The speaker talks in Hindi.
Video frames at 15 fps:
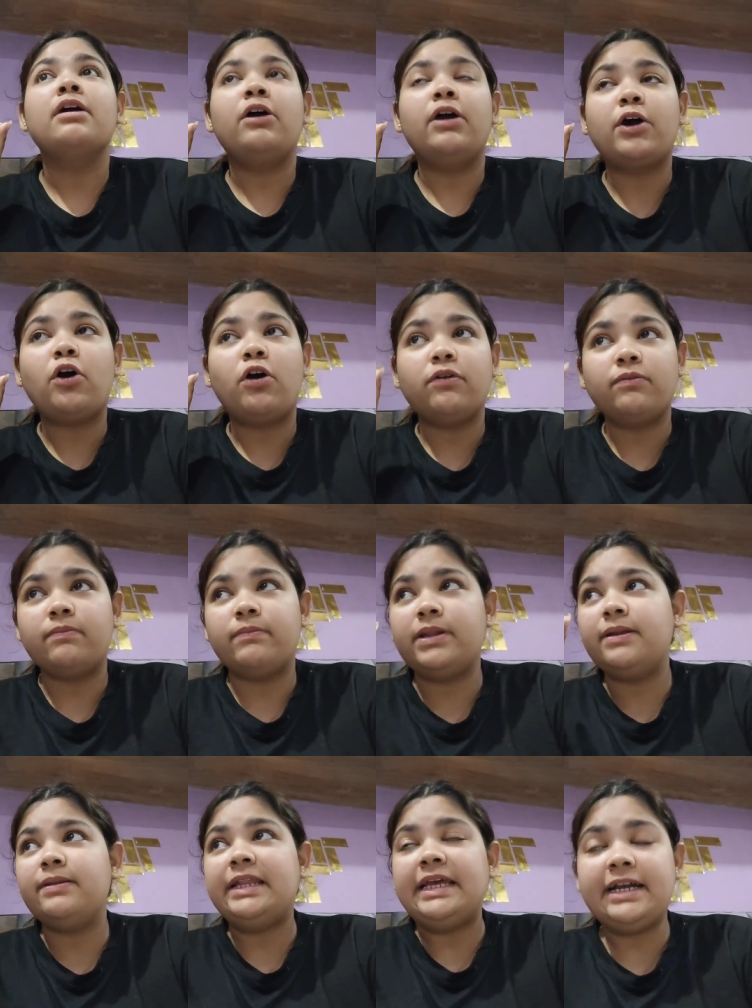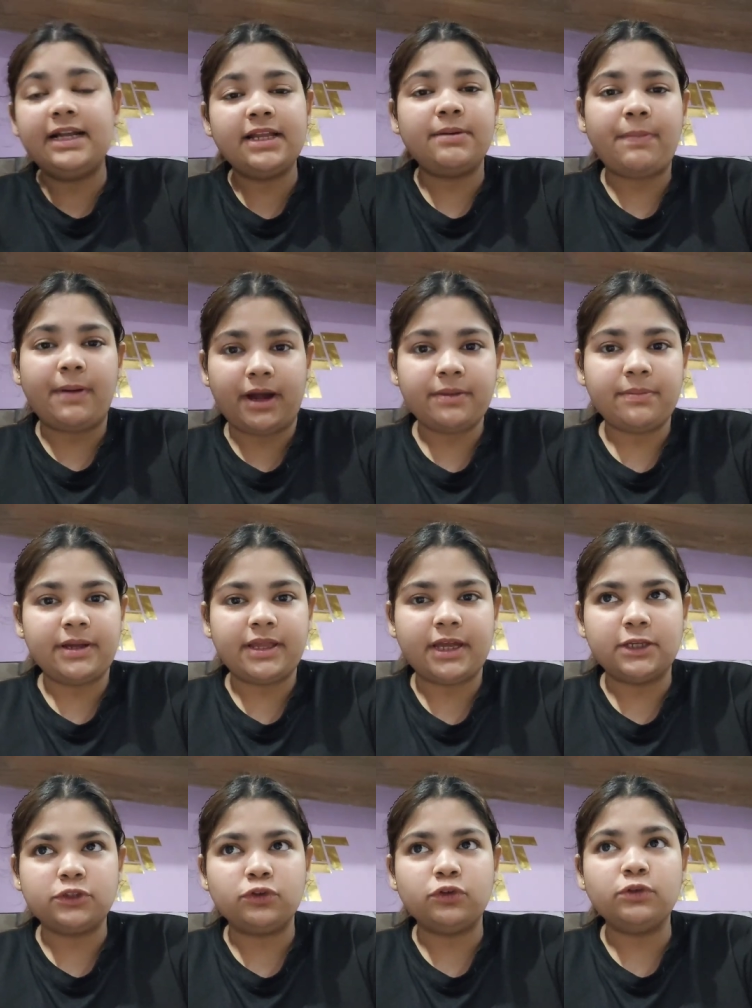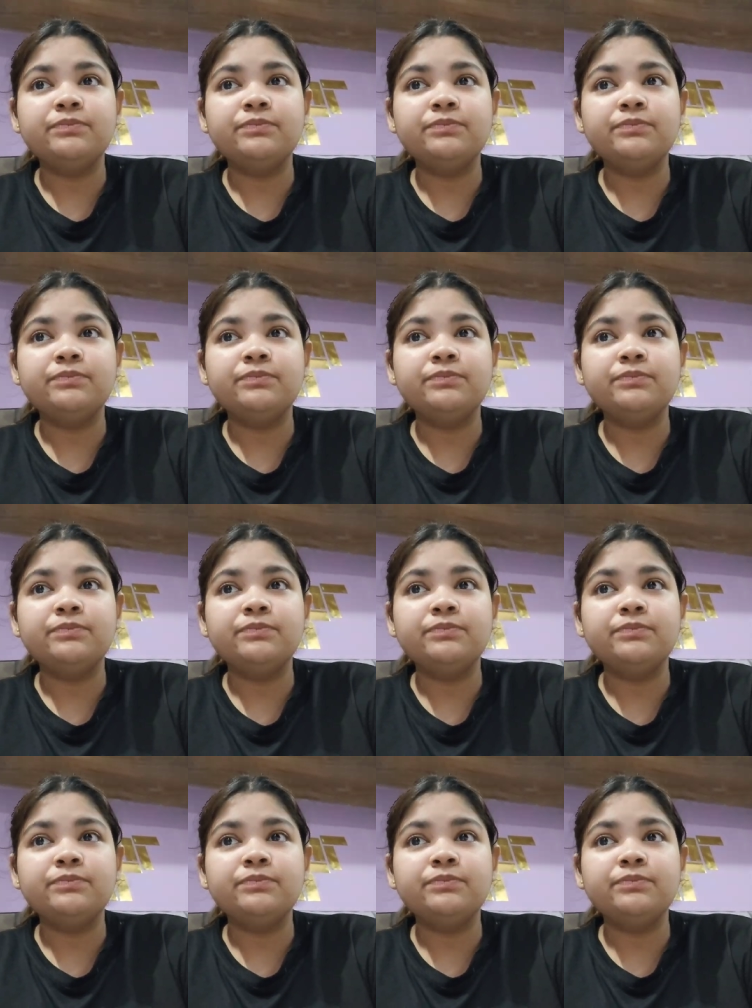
एक मतलब लीगल डिपार्टमेंट है जो